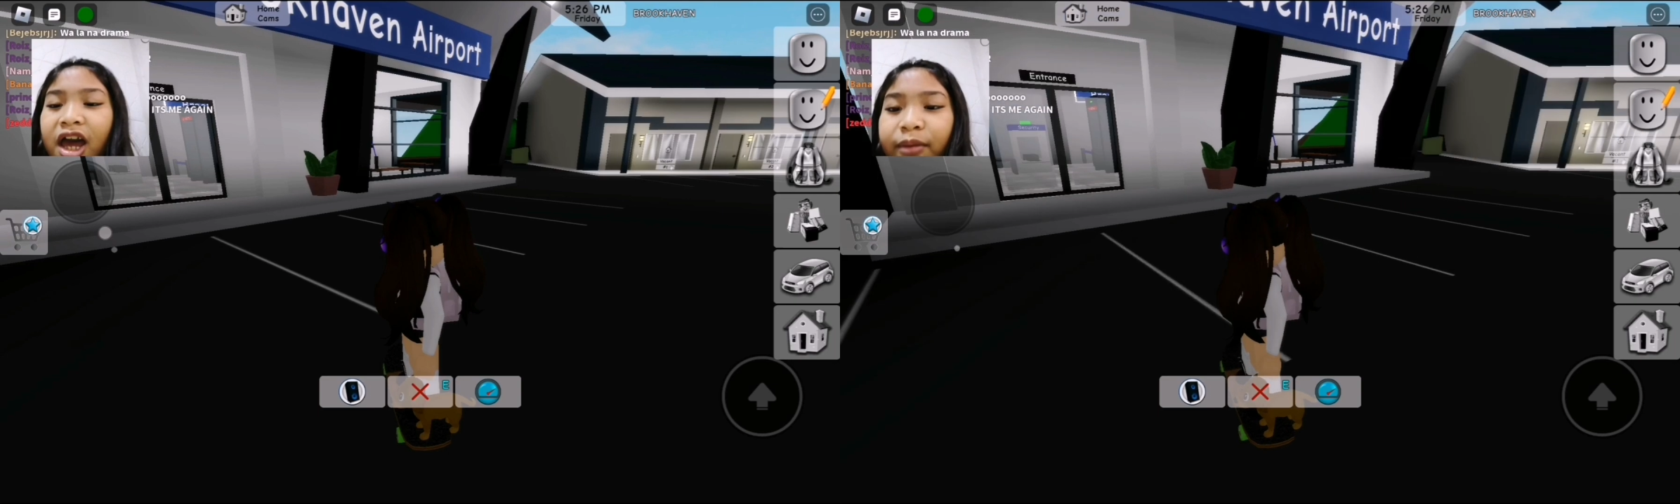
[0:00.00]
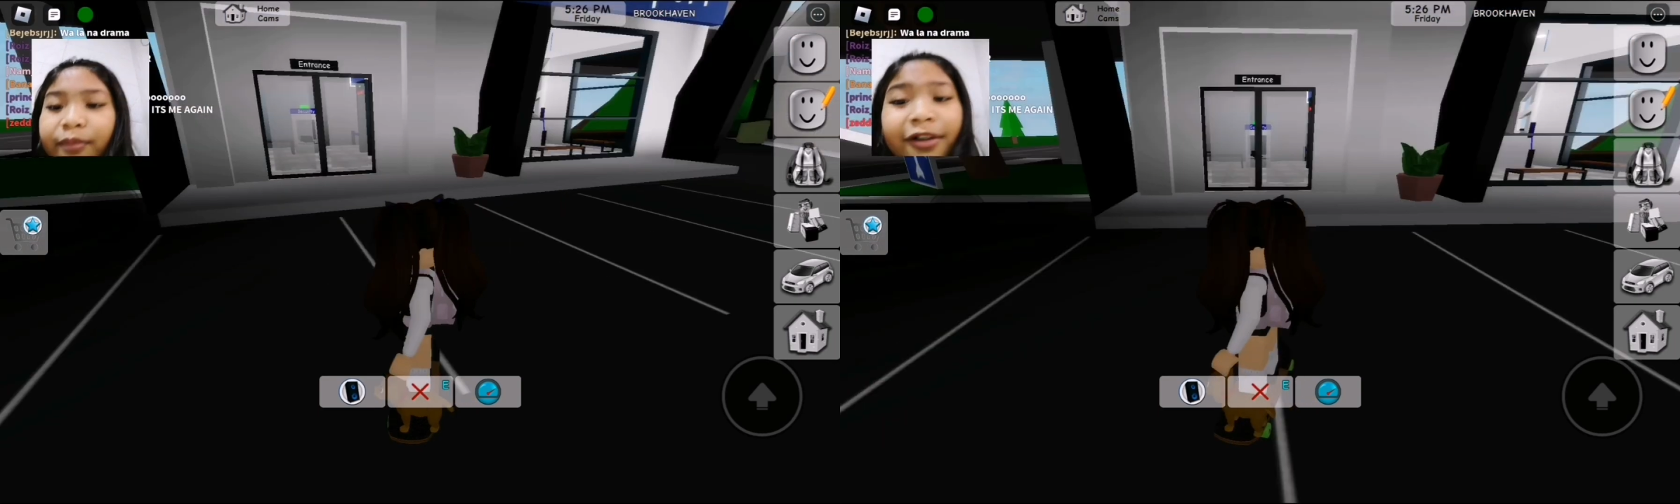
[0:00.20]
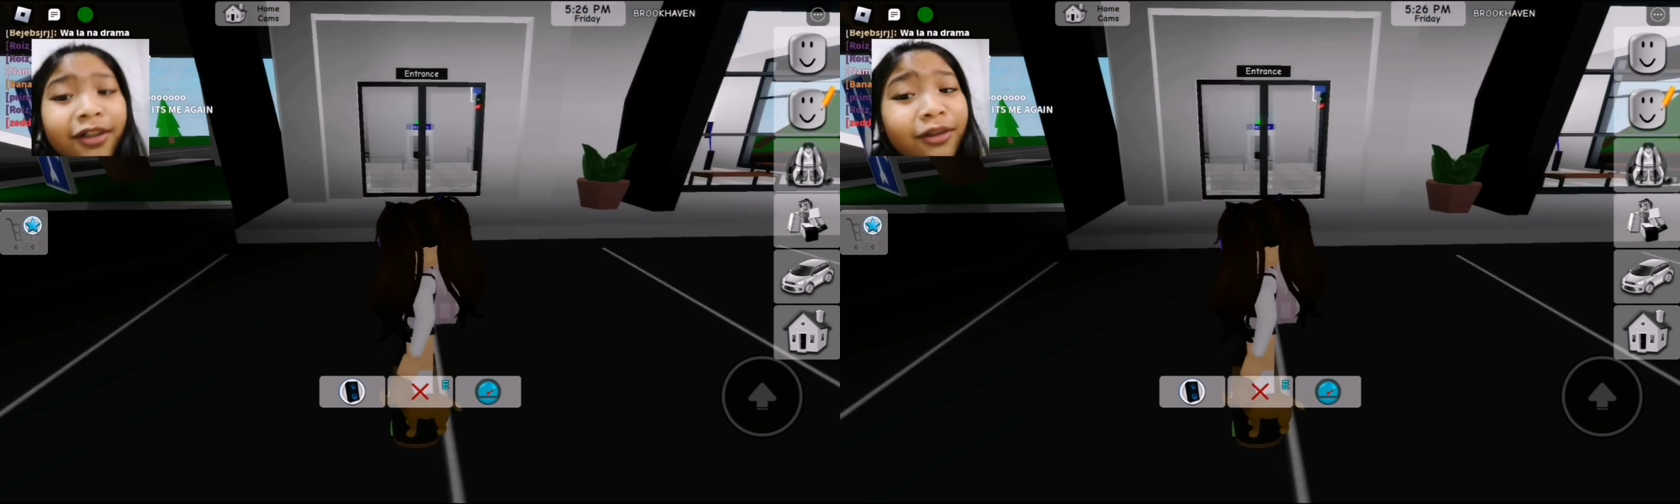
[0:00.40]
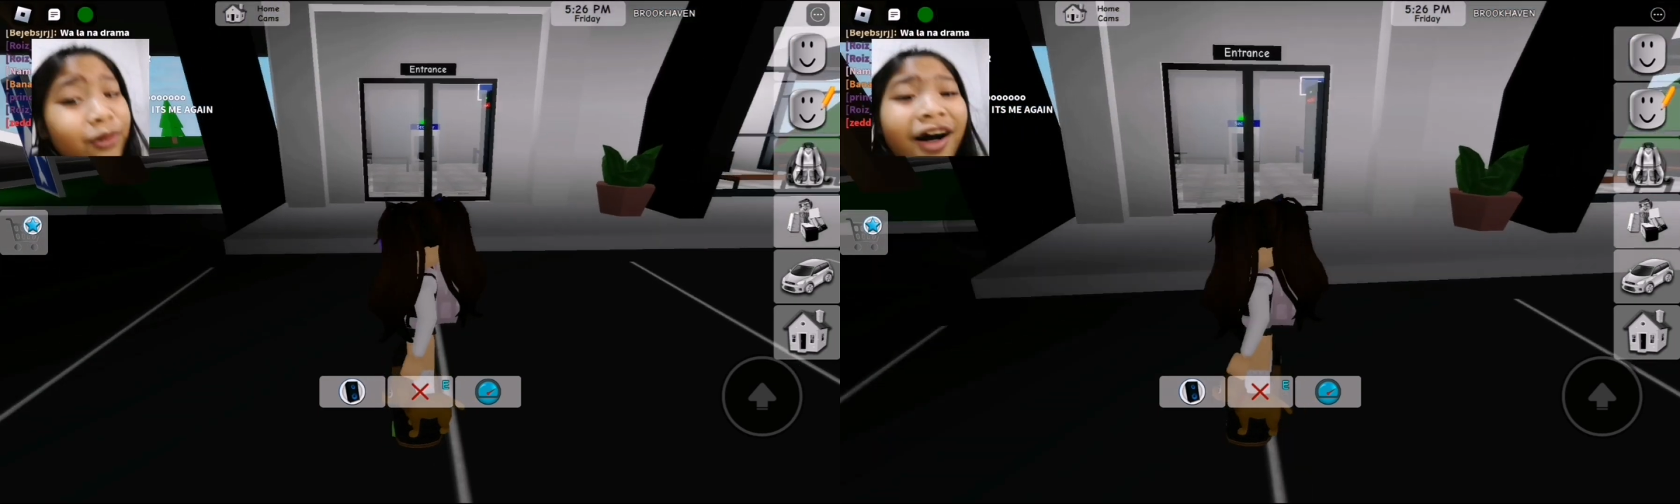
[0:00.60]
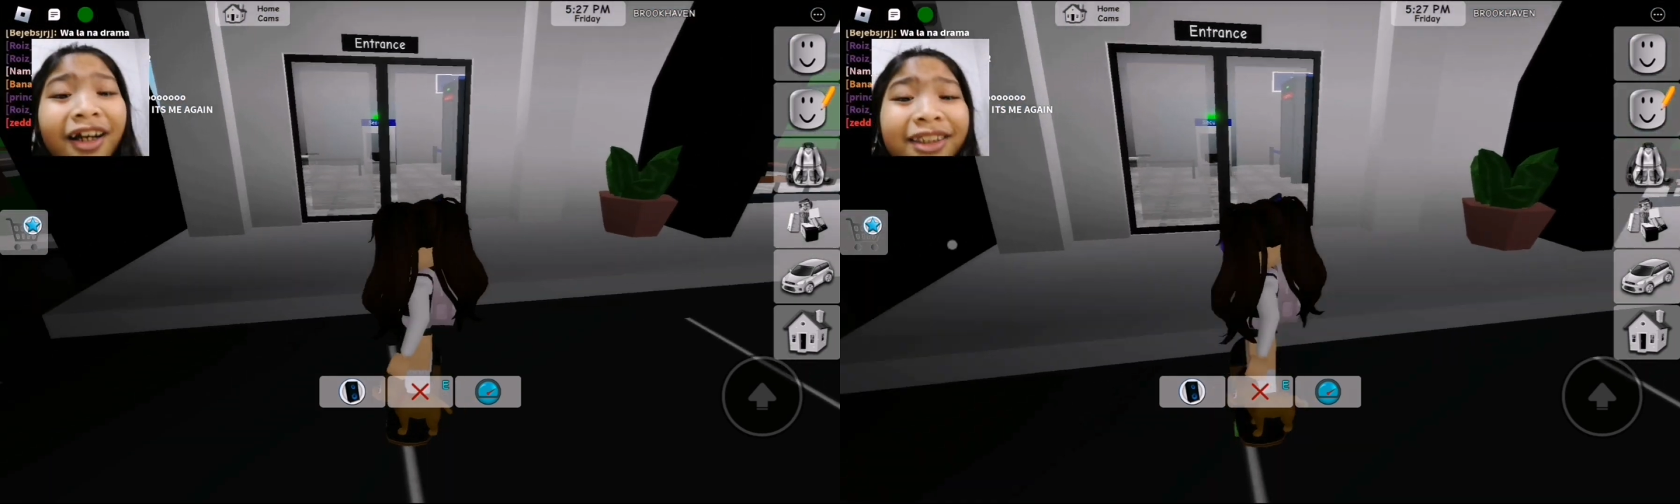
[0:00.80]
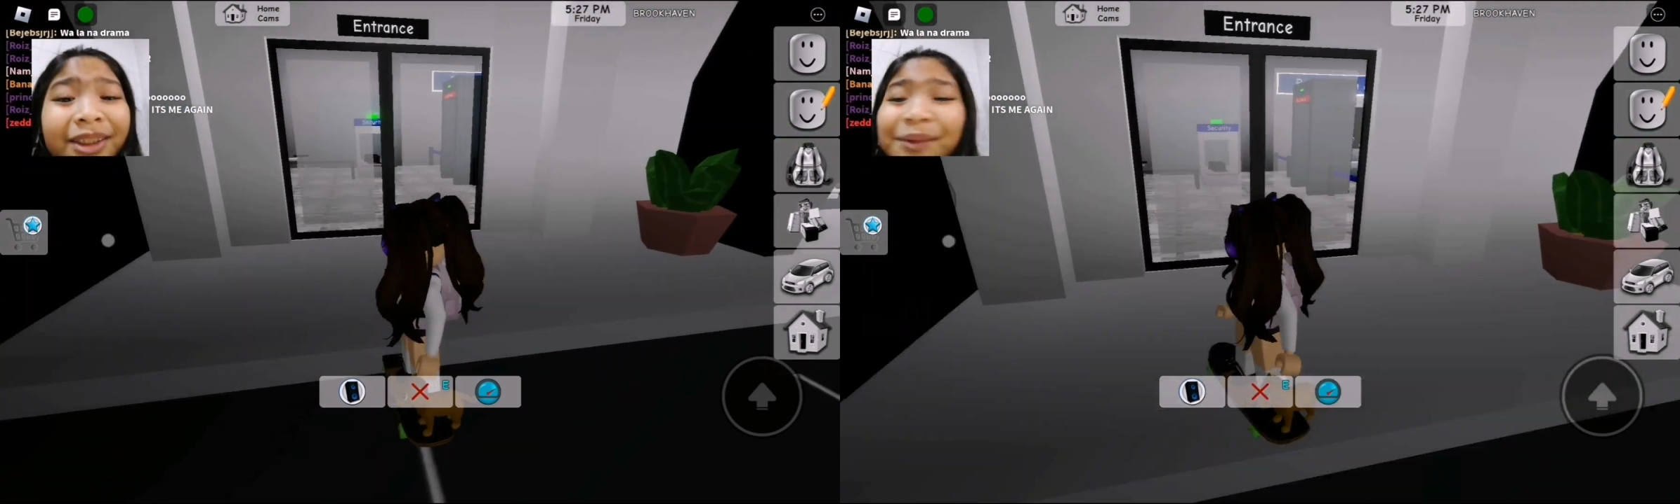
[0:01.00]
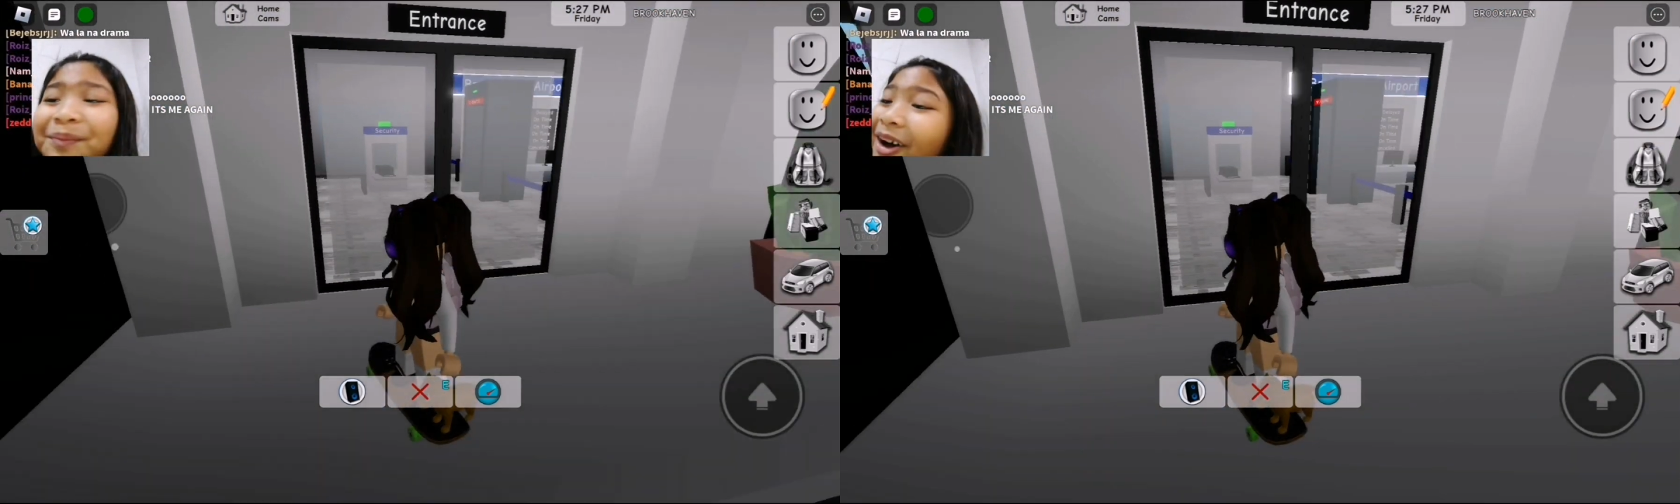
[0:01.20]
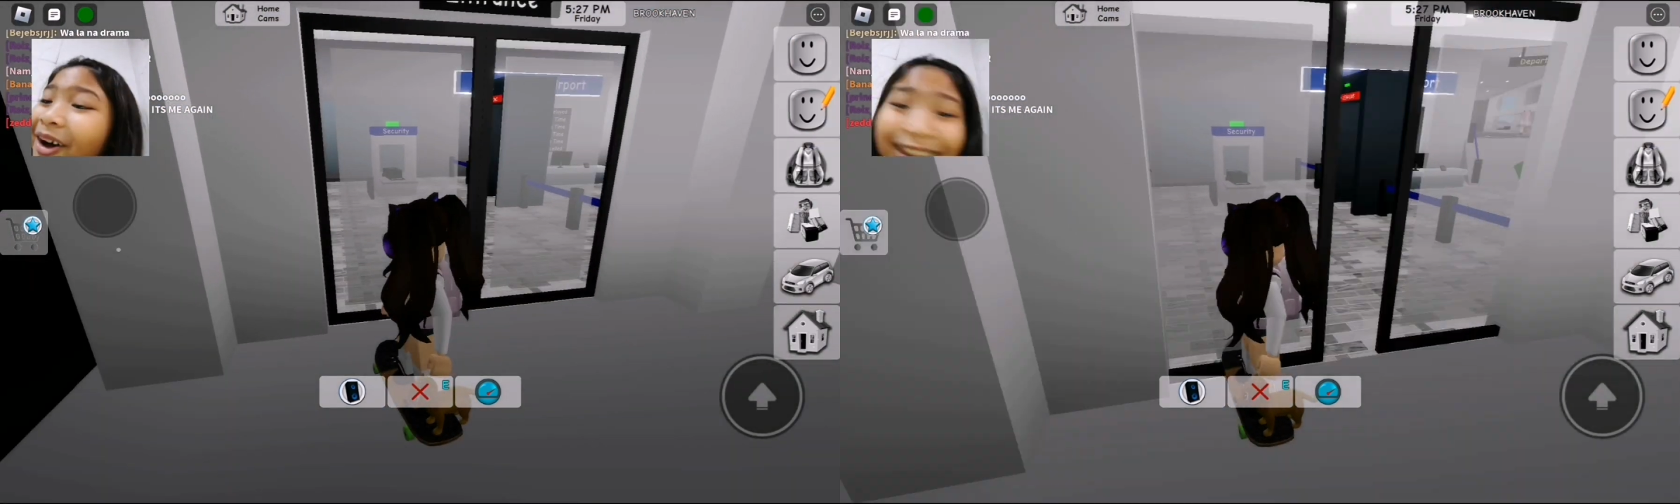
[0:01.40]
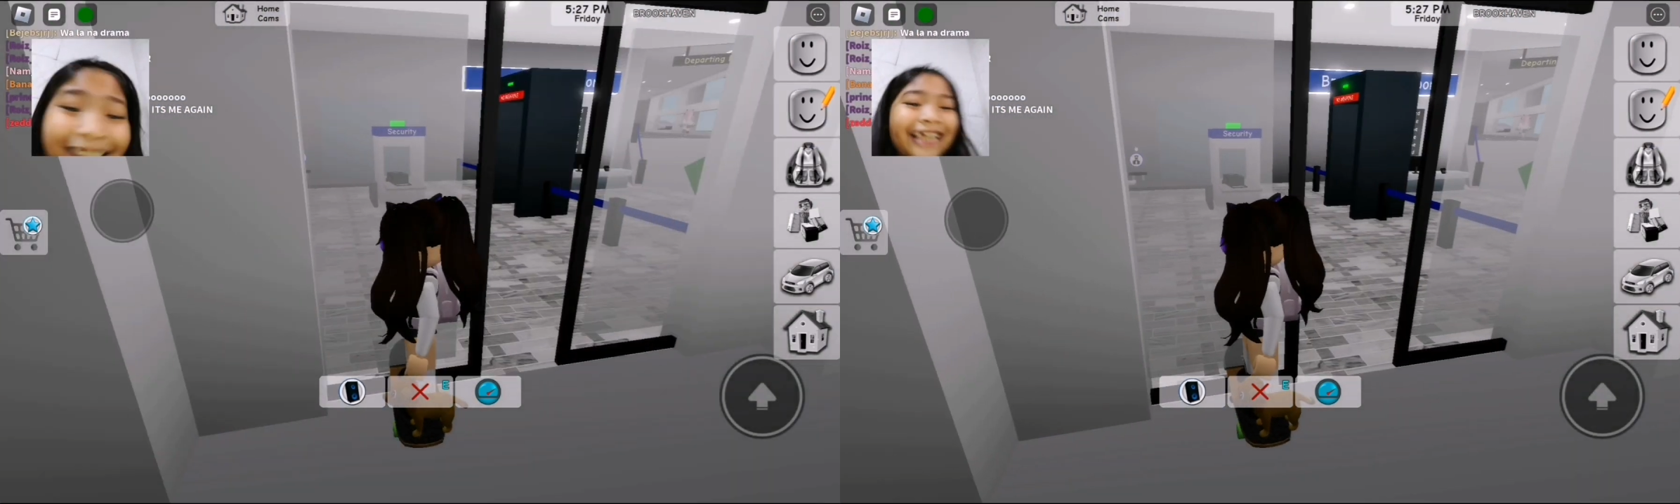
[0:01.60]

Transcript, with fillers: Huwag lang lumakas yung process.